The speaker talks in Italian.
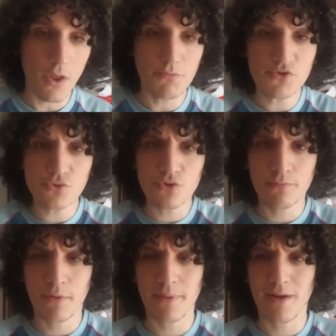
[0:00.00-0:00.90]
Mi scuso
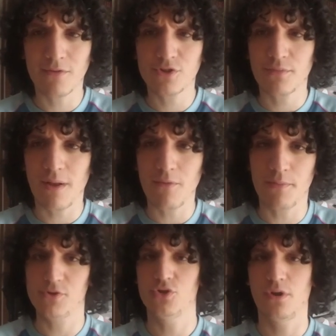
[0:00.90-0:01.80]
un po' per la voce, ma il mio
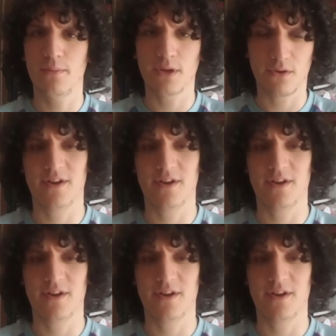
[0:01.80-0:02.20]
peggior nemico,